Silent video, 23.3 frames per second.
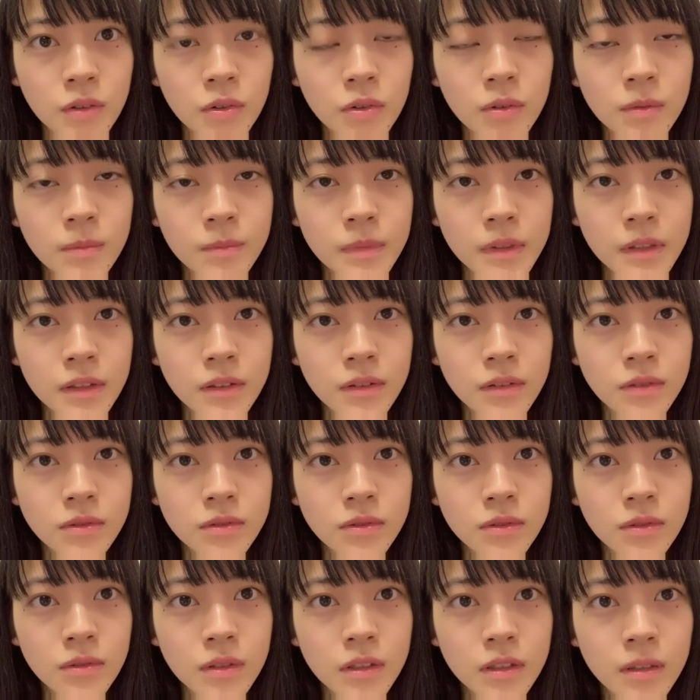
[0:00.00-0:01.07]
コンビニの
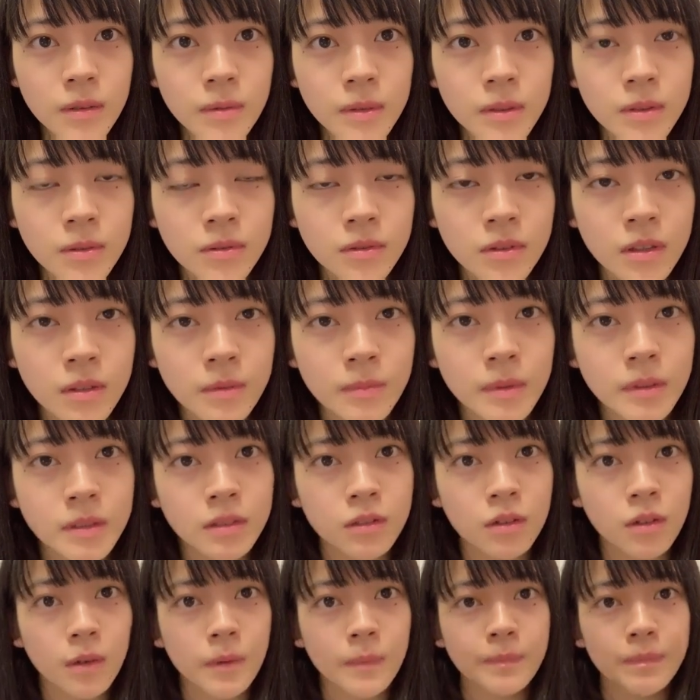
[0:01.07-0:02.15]
うどんは食べたことあります
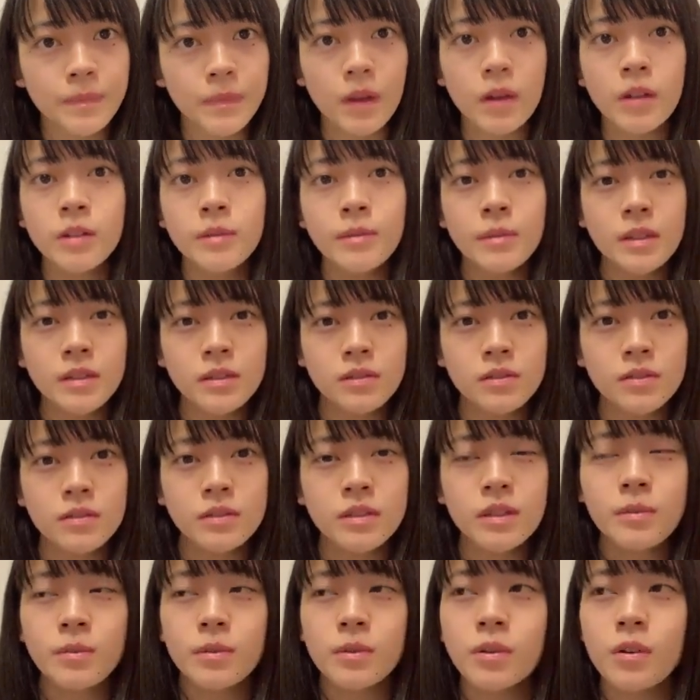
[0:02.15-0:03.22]
か？あります。
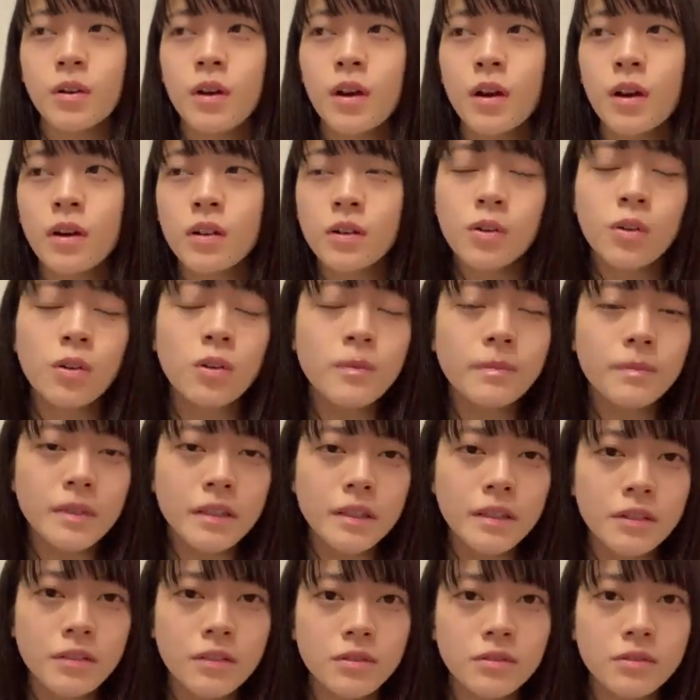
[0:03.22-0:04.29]
でも
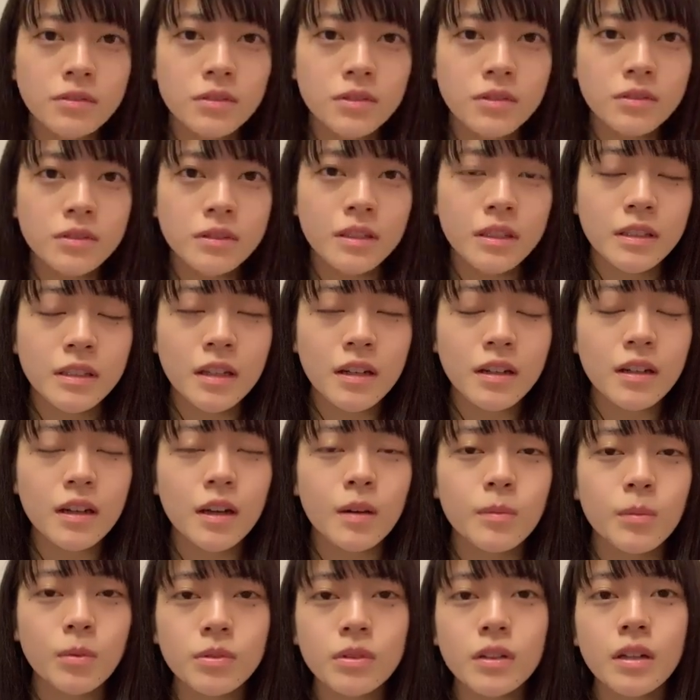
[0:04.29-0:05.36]
コンビニのうどんってなん
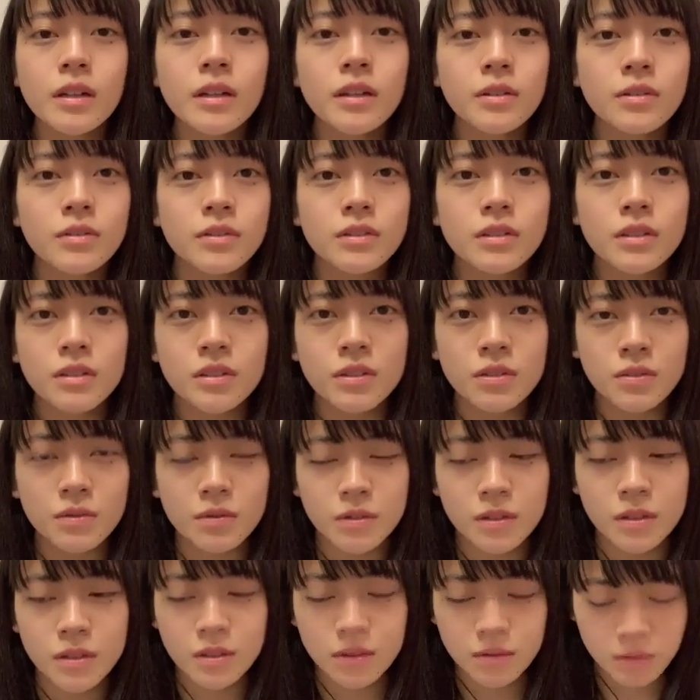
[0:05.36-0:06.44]
かもたれるんですよ
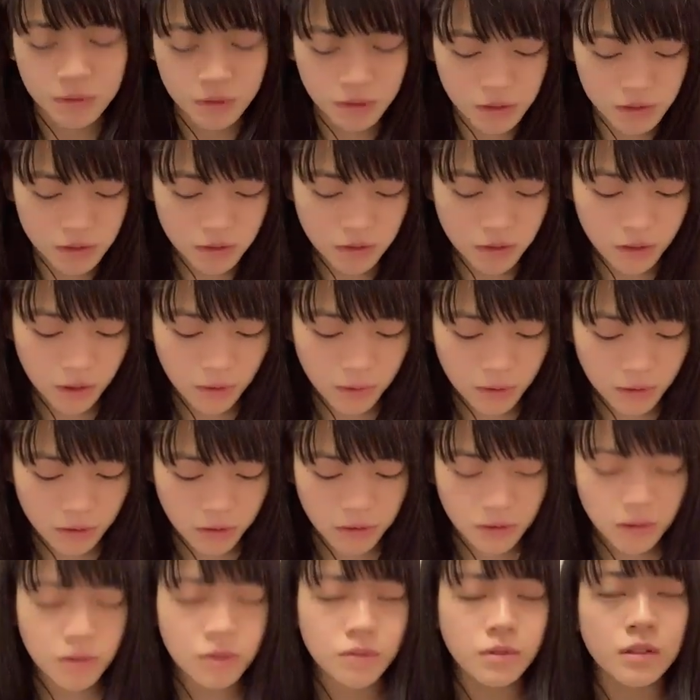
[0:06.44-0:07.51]
ね、私に合わな
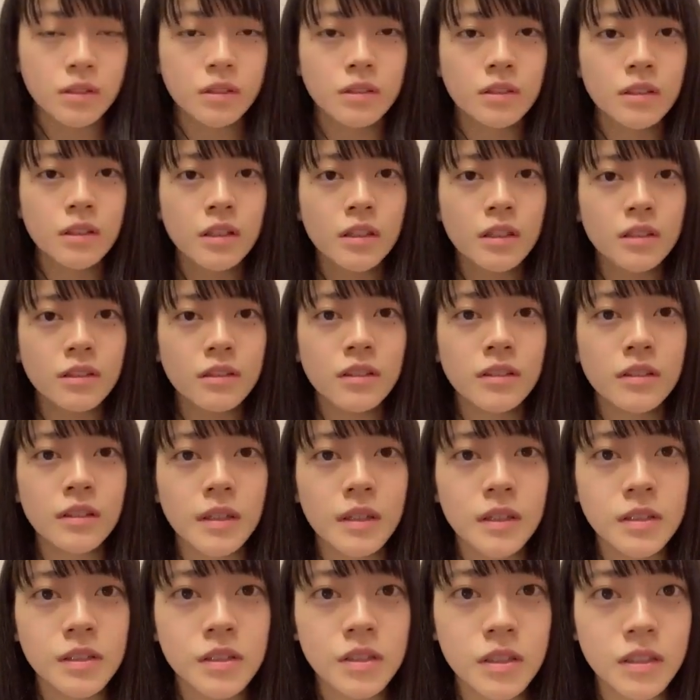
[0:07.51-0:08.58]
いんだよね、なんで
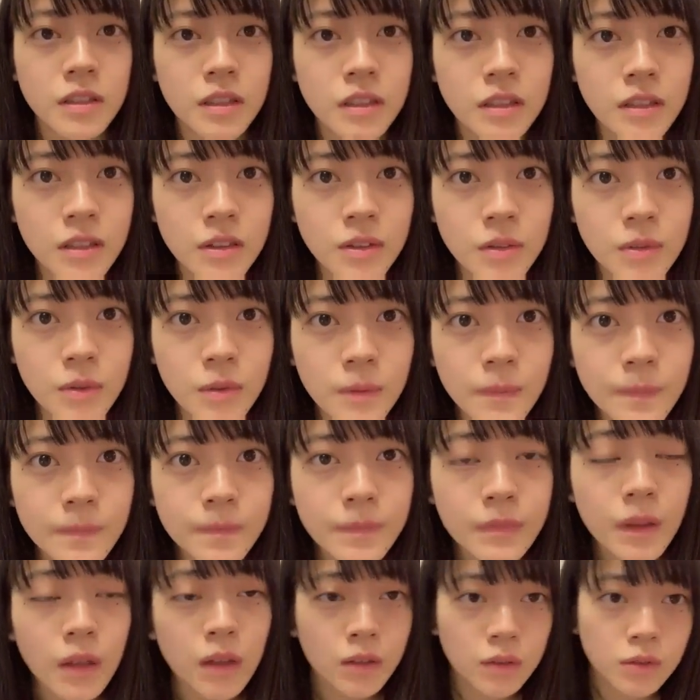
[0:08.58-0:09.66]
か知らないんだけど。
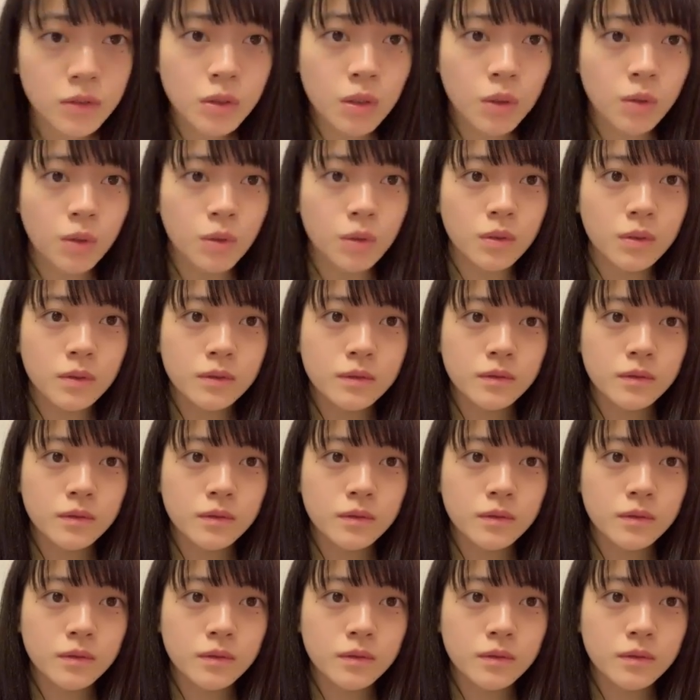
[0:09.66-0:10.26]
そう